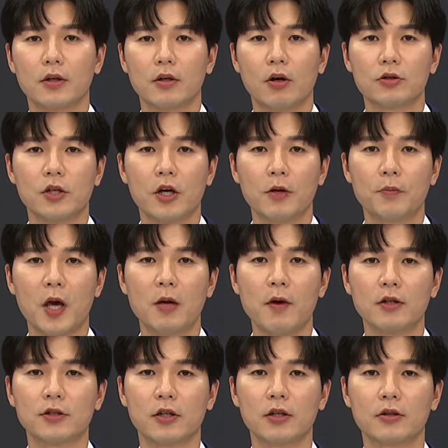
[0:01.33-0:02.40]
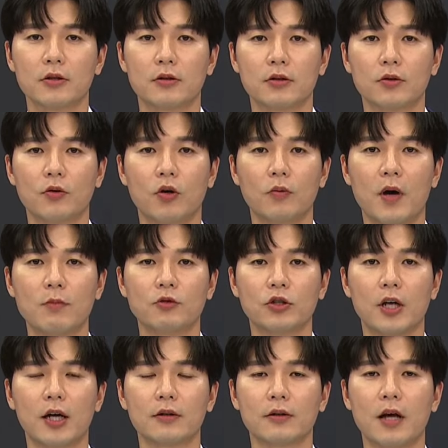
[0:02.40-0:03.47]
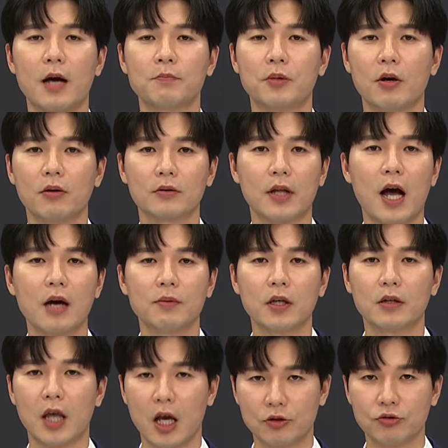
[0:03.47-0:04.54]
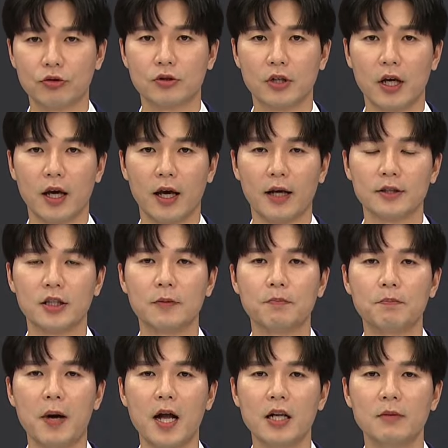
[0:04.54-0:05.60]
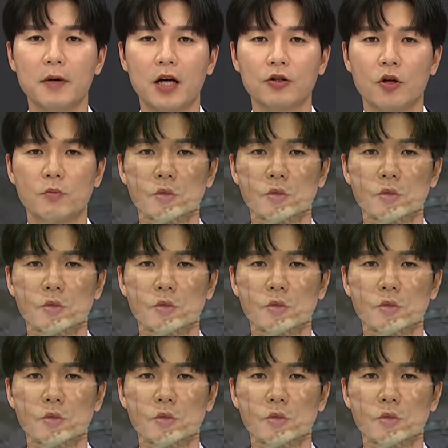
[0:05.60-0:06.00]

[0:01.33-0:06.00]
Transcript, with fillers: 어제 폐막식을 끝으로 마무리한 한평 나비 대축제 18만여